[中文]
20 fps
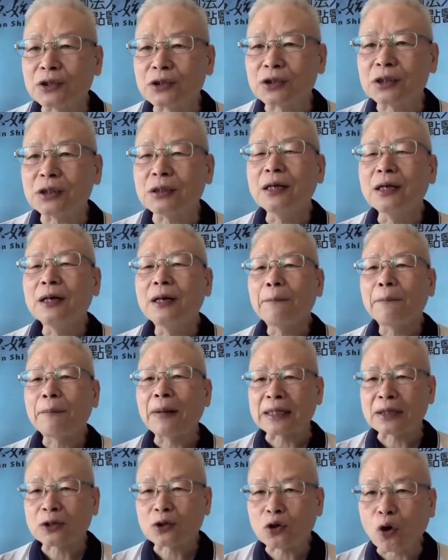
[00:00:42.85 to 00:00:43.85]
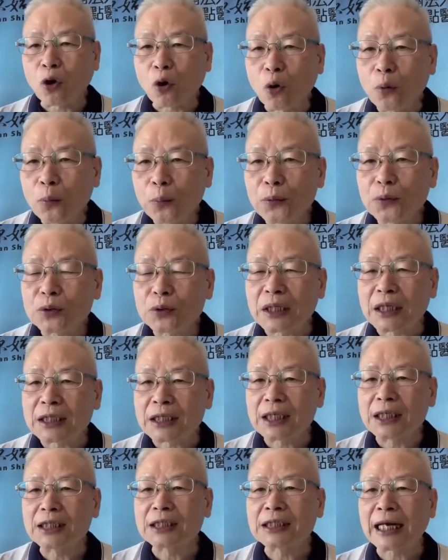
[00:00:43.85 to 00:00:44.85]
就是把头部的
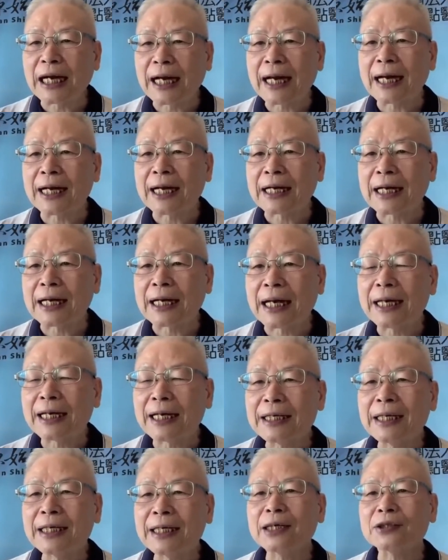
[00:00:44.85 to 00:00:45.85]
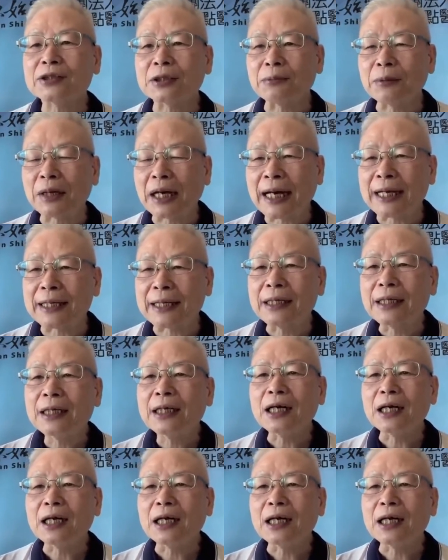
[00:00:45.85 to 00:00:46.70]
体伤按开。那要怎么按？